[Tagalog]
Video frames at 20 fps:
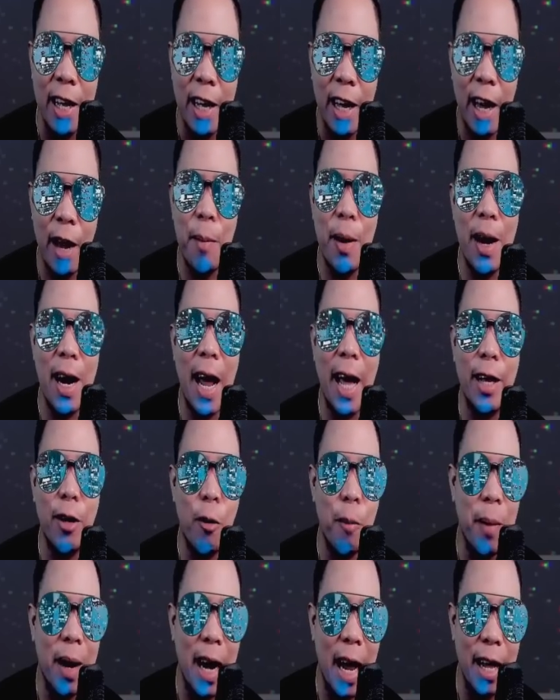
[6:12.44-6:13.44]
Eh
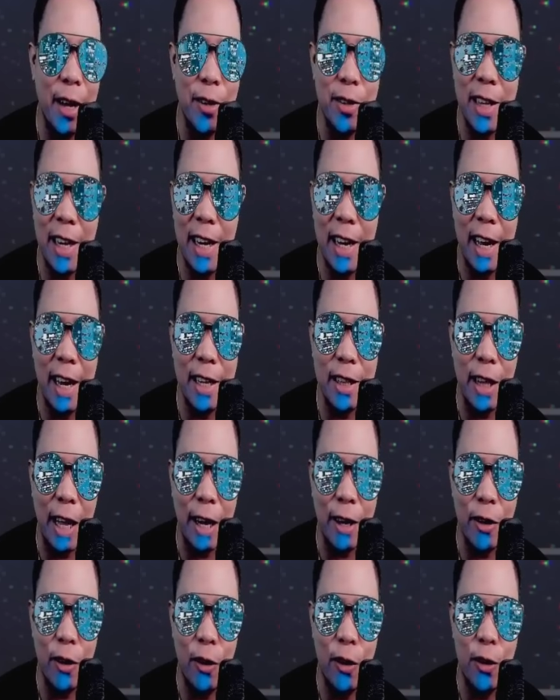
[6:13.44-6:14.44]
malayong malayo talaga yung
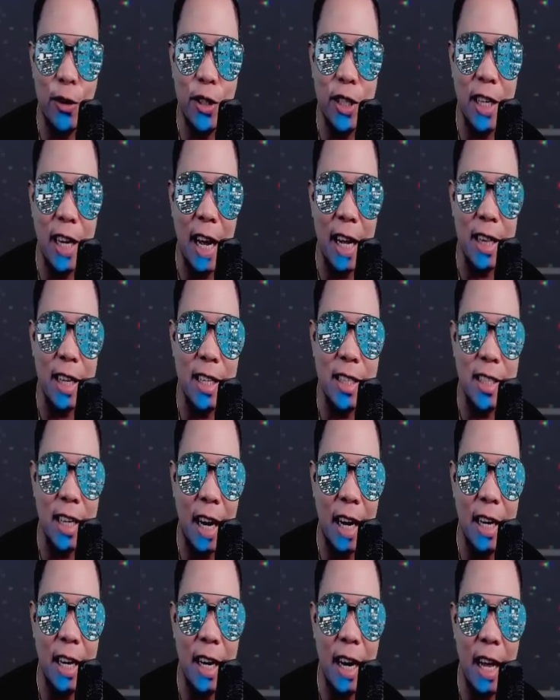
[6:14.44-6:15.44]
technology natin sa
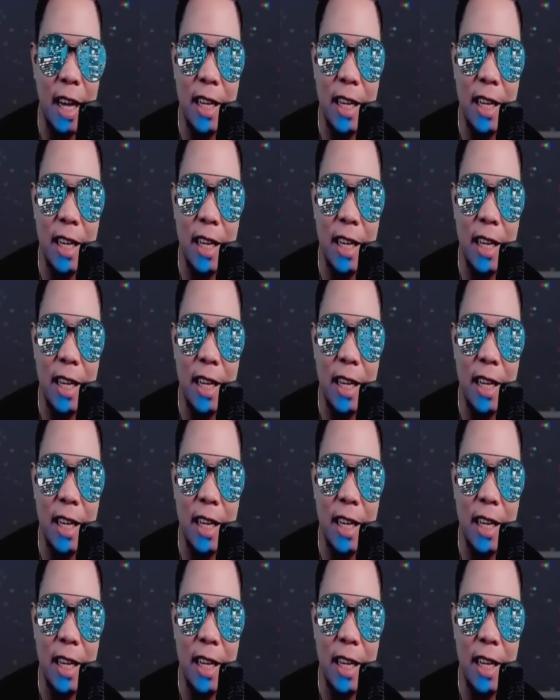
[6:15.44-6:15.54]
kanila,